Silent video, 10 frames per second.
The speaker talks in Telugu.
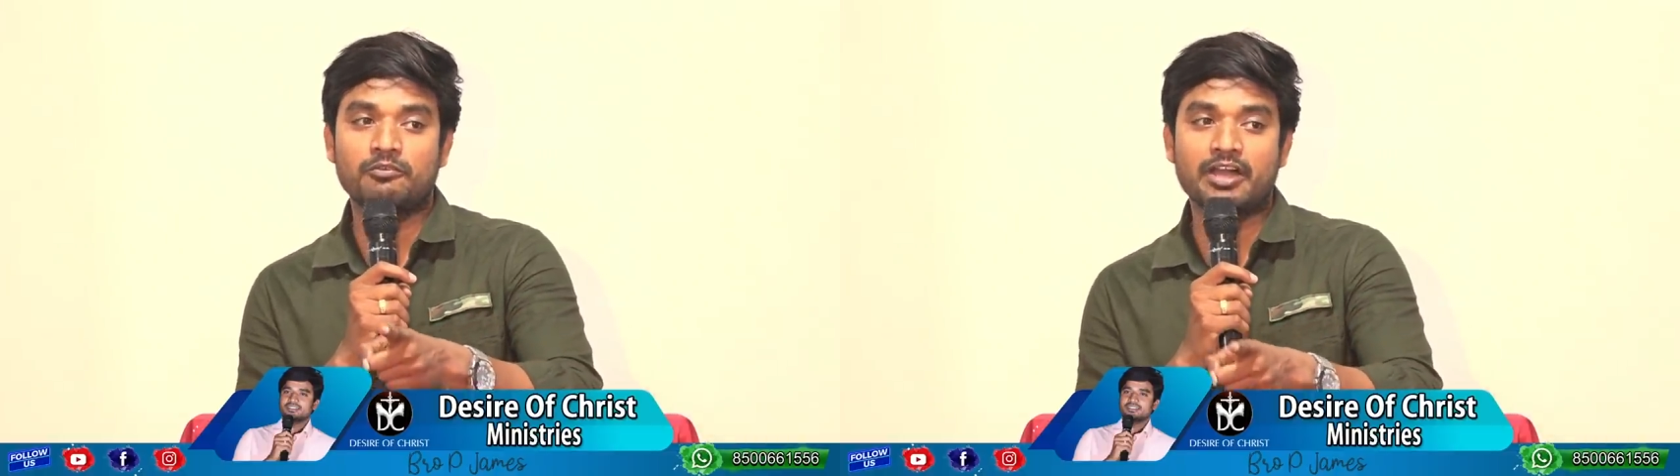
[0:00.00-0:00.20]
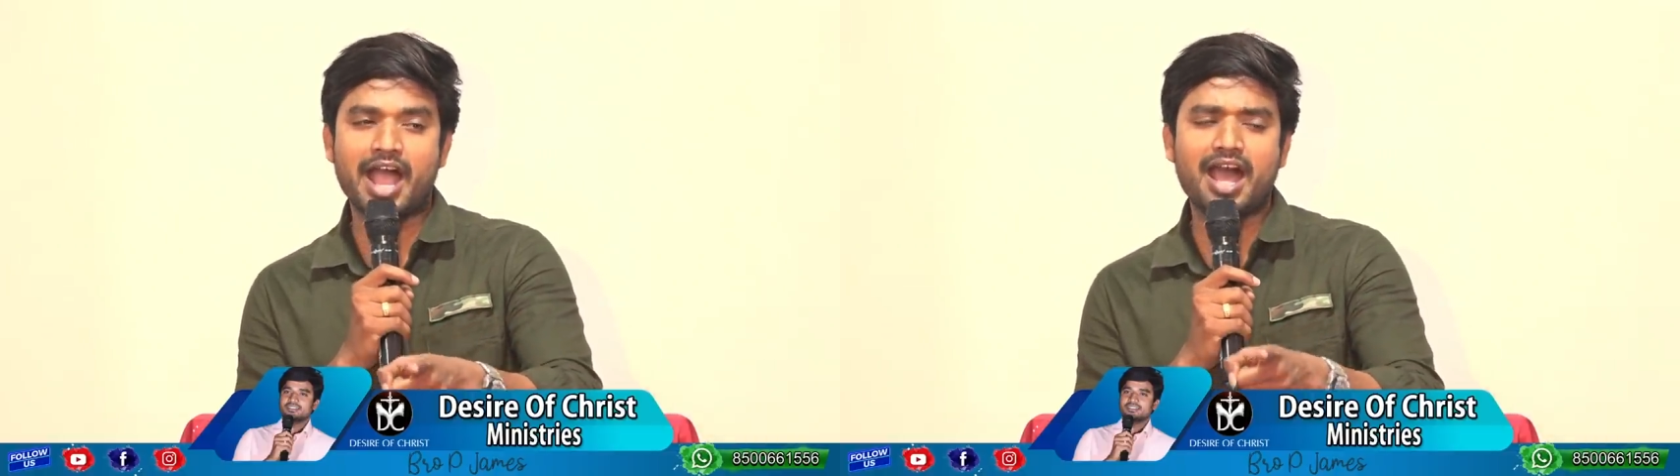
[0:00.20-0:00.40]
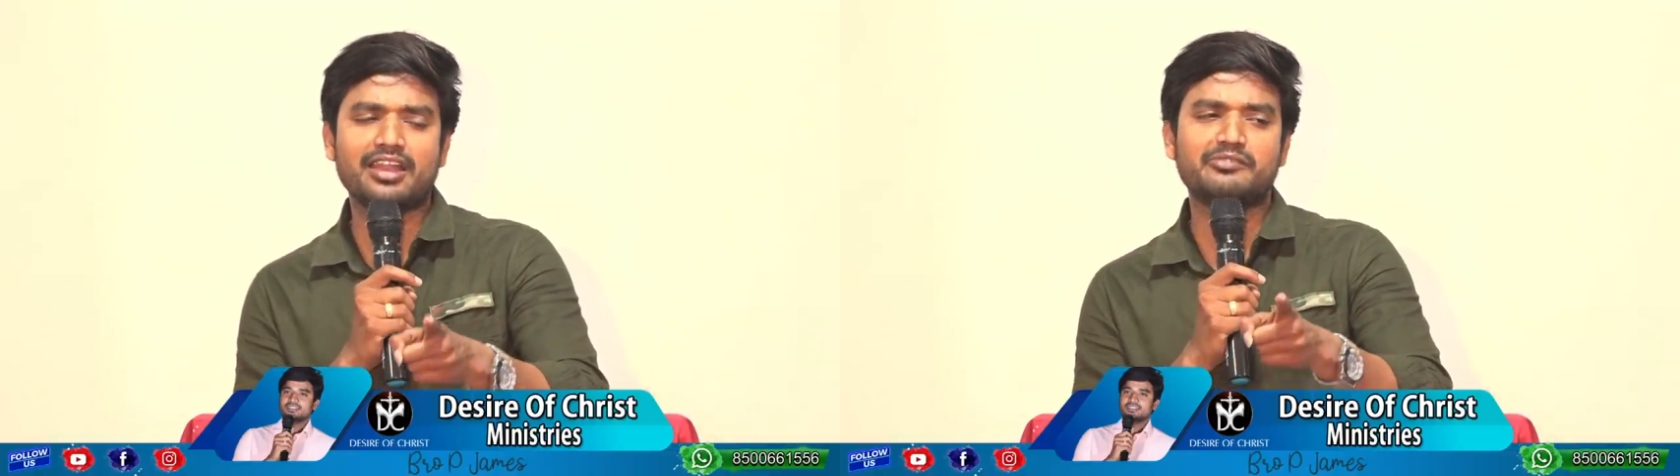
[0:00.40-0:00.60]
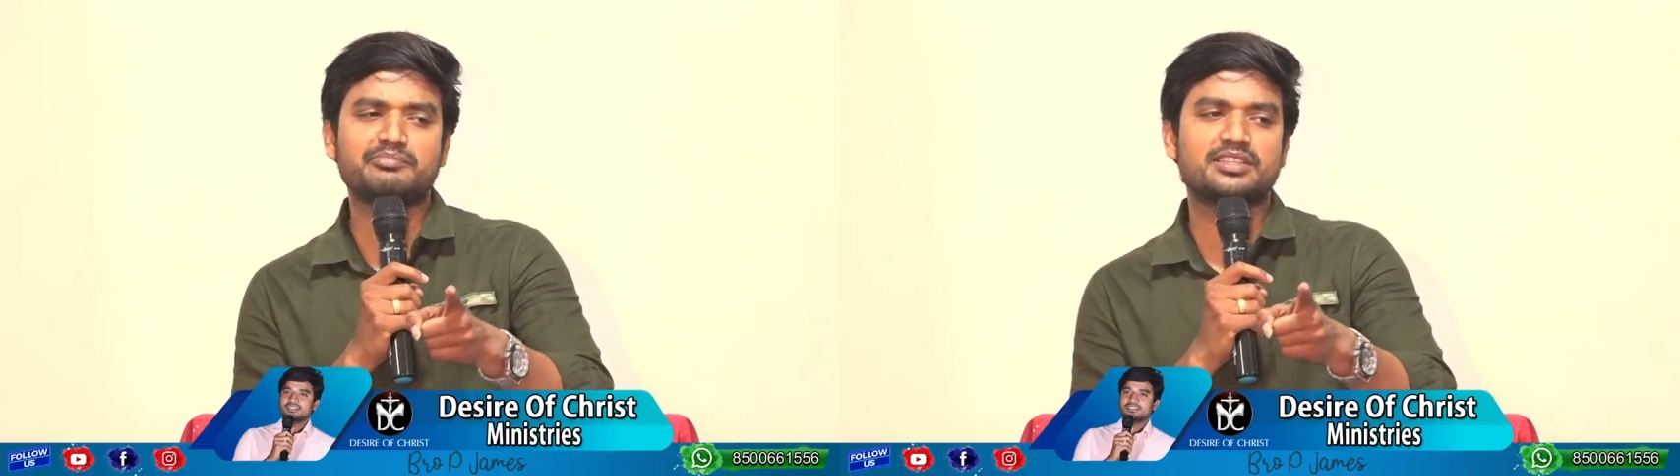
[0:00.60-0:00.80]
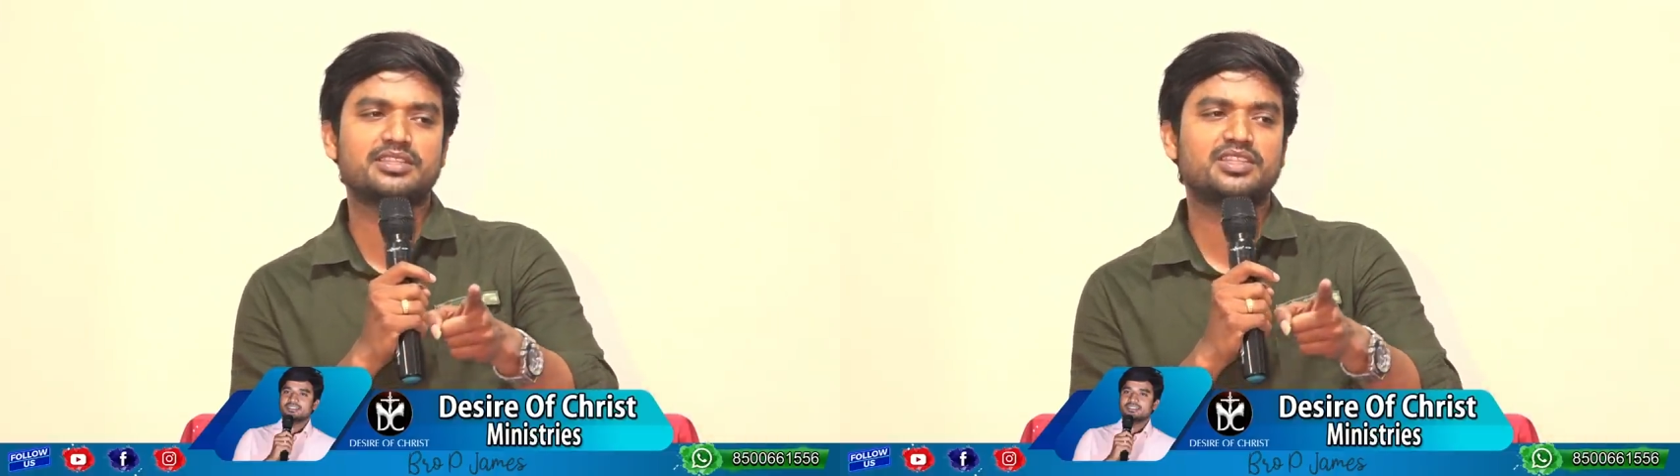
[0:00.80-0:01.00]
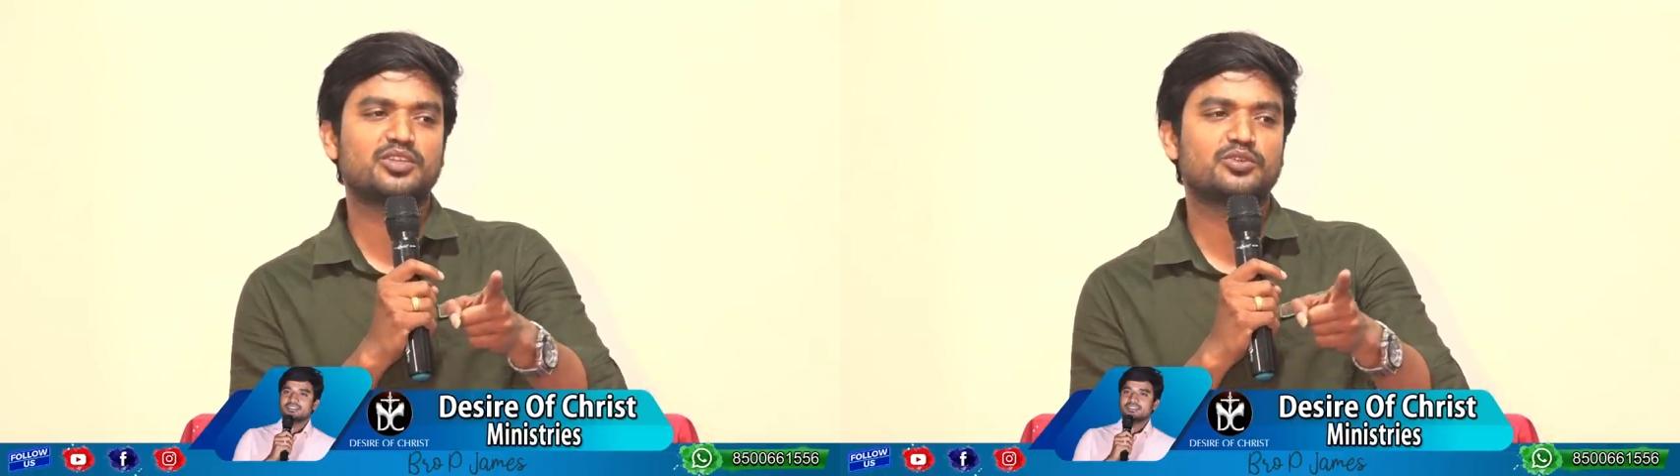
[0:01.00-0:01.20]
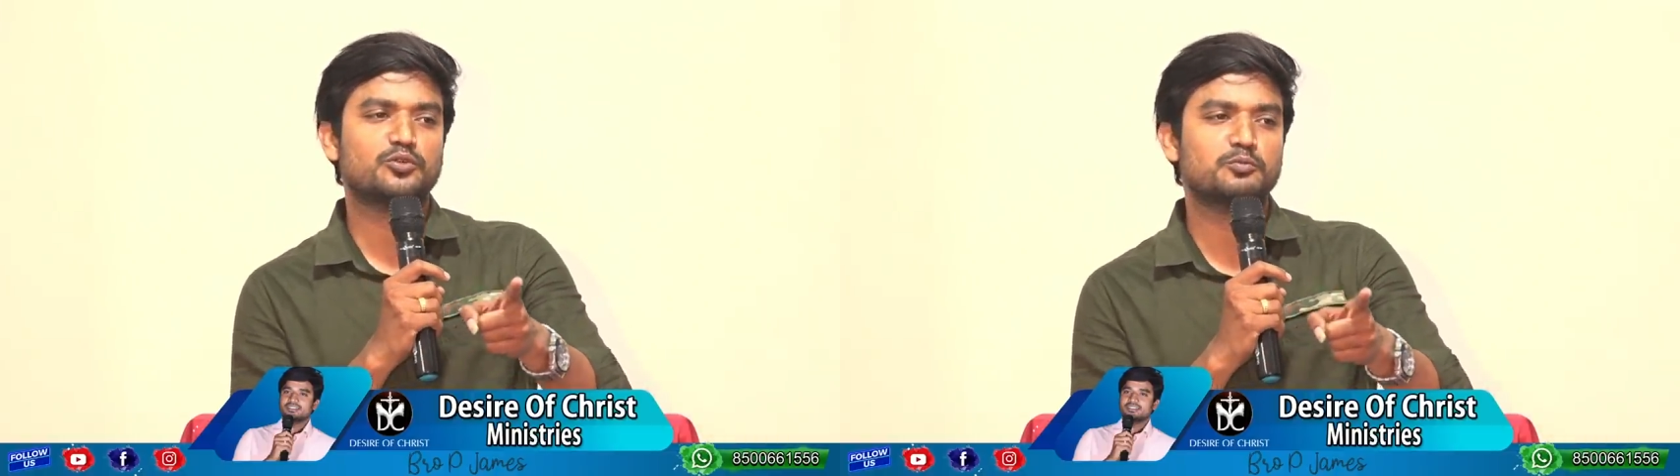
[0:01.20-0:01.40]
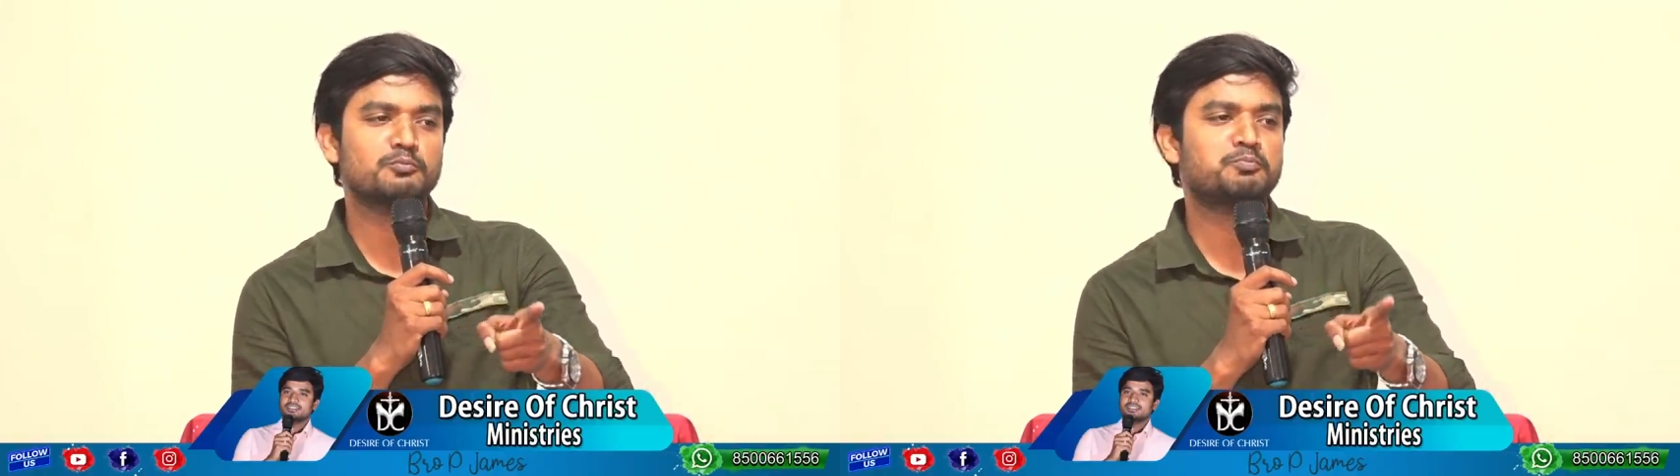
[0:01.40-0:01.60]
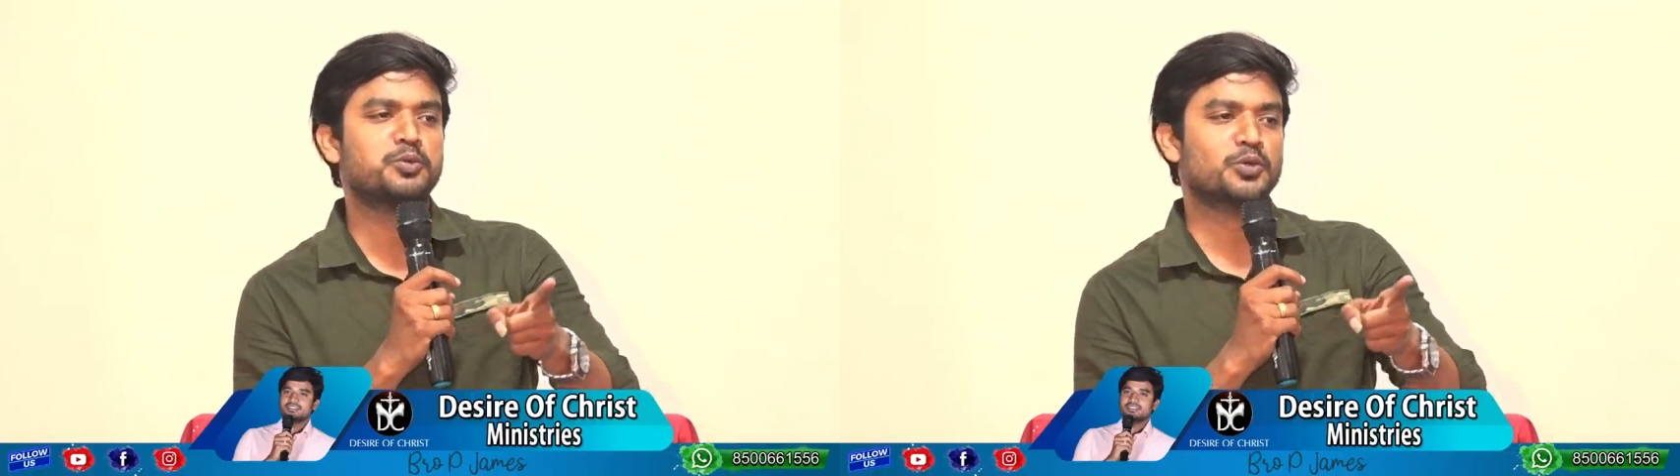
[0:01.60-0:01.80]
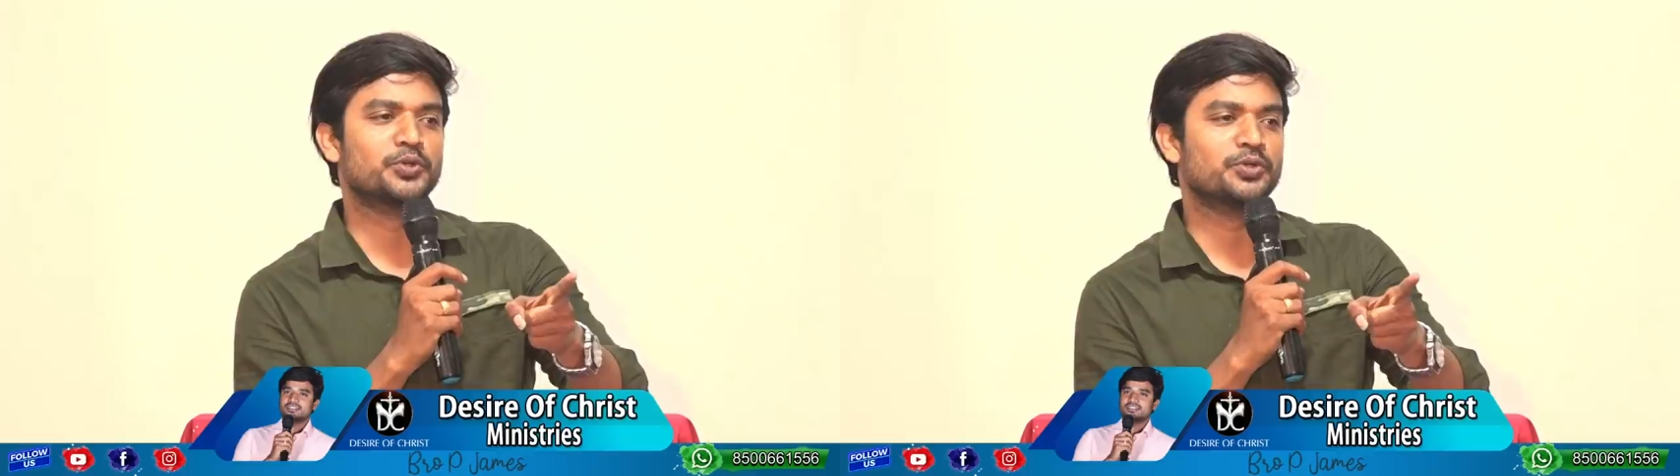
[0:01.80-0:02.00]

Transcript: వేల మంది గుంపు